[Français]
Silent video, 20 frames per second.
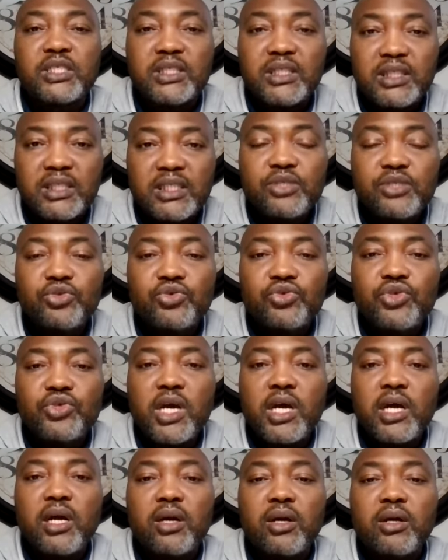Si
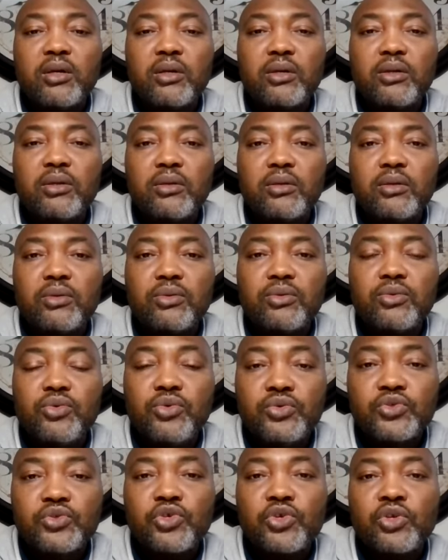tu as
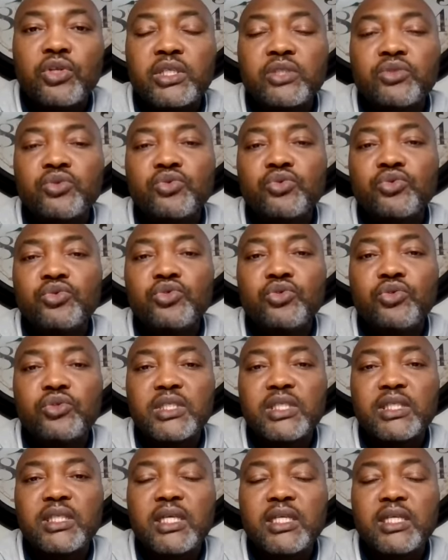une seule
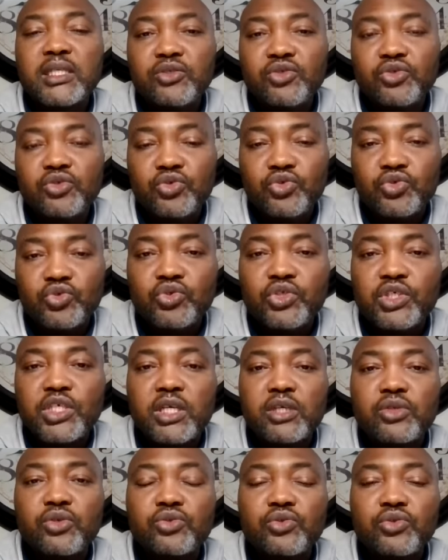résolution cette année, je te
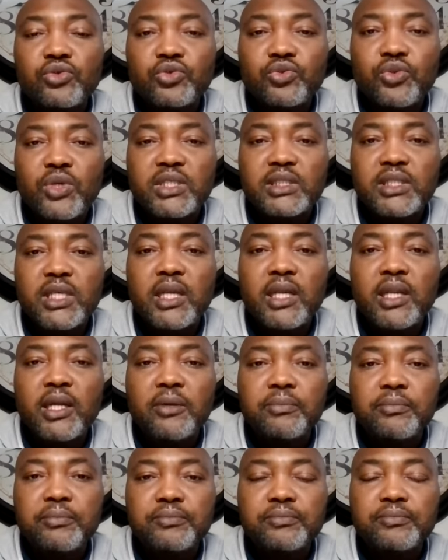suggère que ce soit
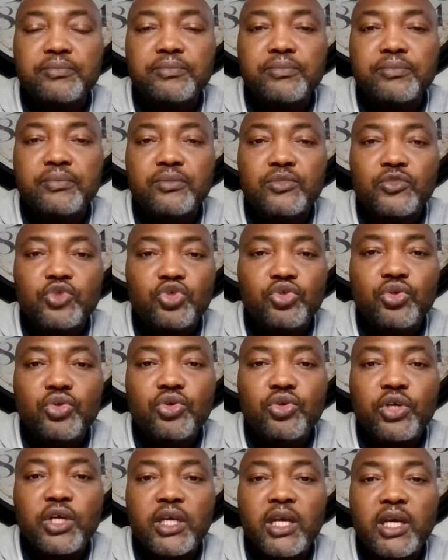celle-là. Tu
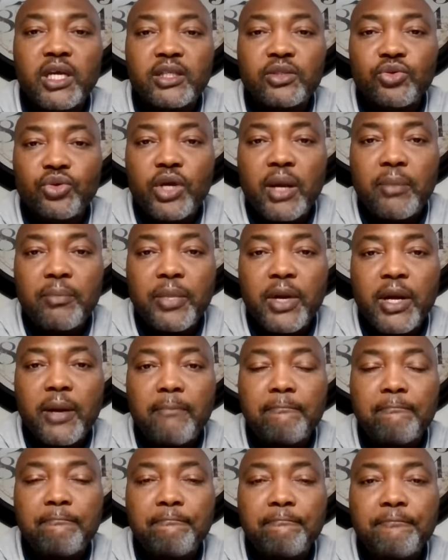ne le regretteras
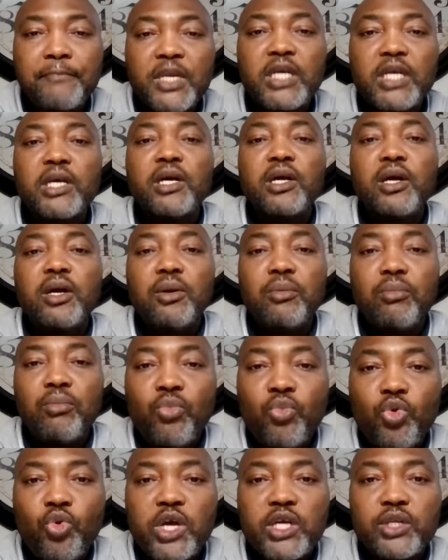pas
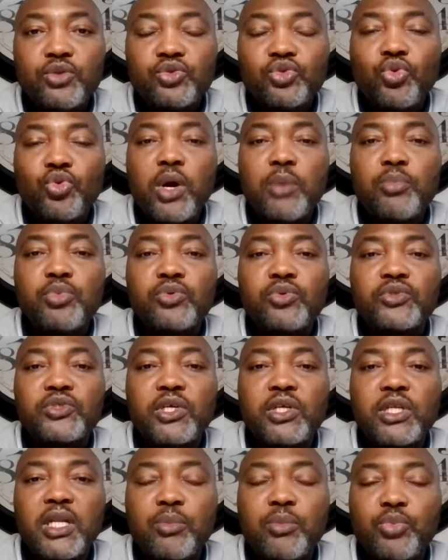moins de
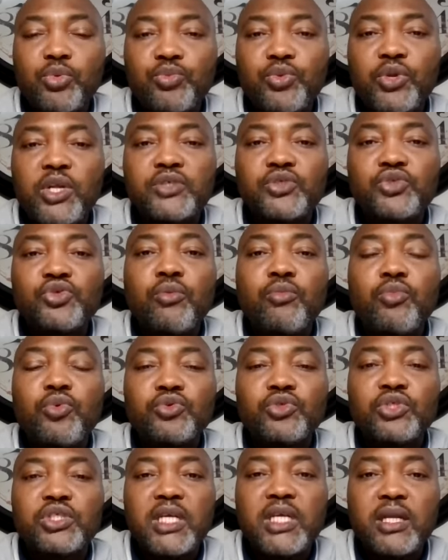3% de la population
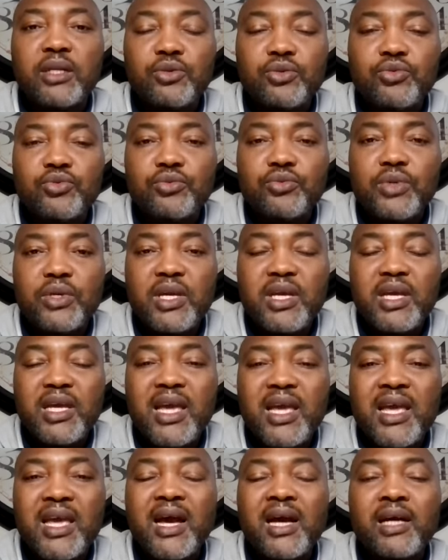mondiale
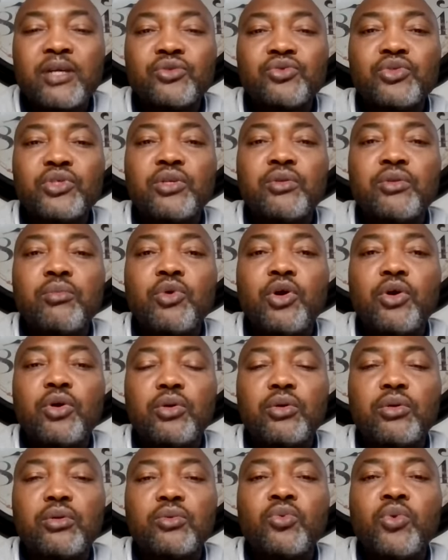est
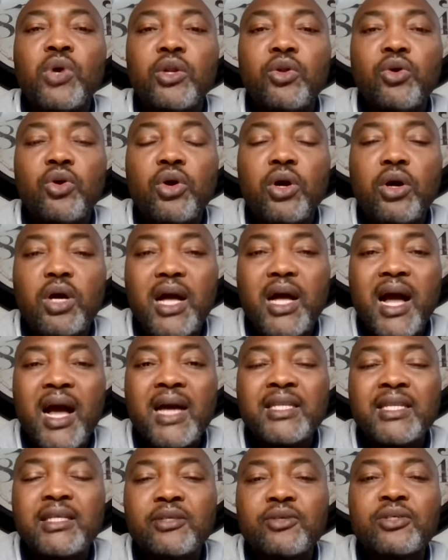actuellement ou alors
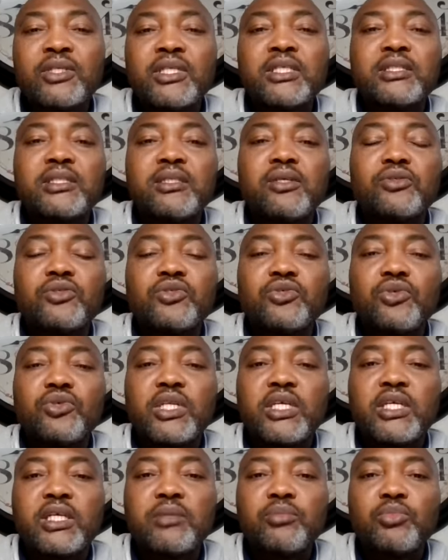a des connaissances
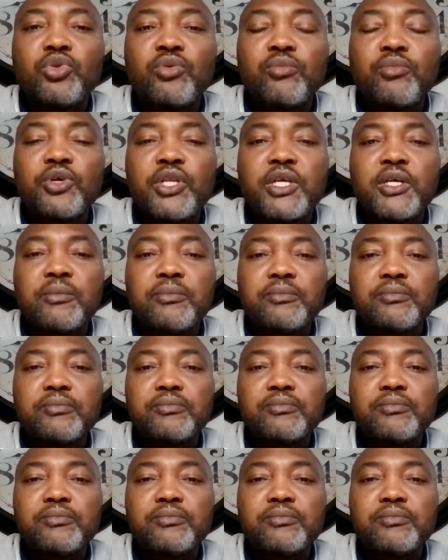sur les crypto-monnaies.